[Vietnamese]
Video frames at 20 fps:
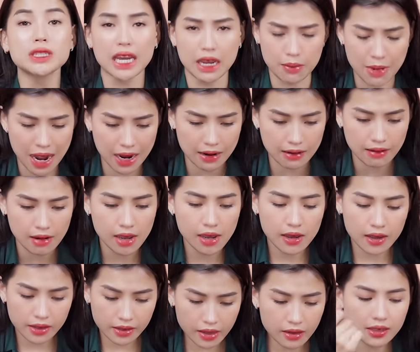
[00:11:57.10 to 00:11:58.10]
trẻ bằng.
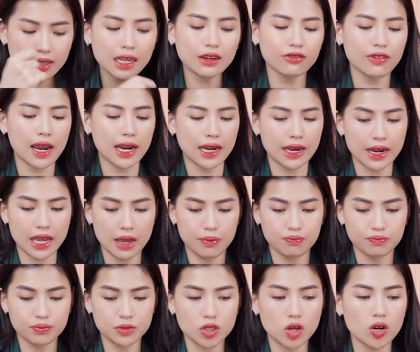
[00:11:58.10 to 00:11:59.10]
Nhưng chất vải là
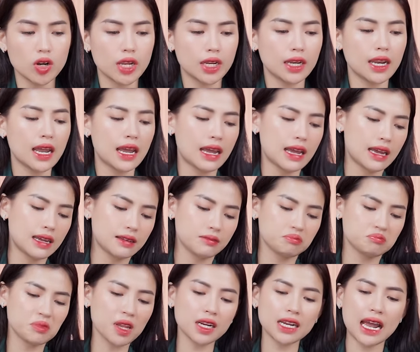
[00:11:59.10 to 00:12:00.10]
đẹp, cho đến là
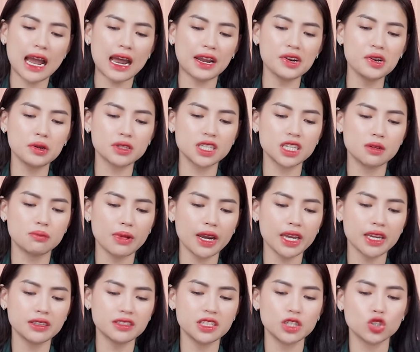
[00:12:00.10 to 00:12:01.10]
tất cả đường chỉ
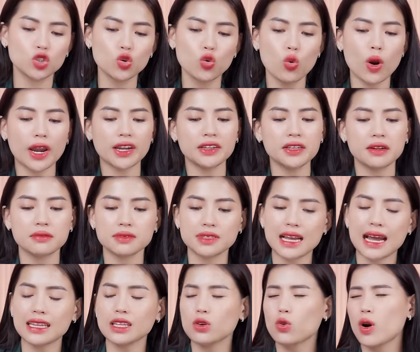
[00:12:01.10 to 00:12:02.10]
may chỉn chu hoàn thiện.
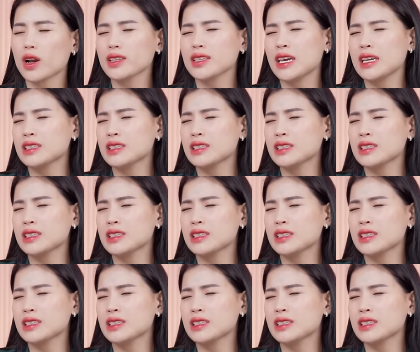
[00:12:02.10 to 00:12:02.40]
Giá thì quá rẻ,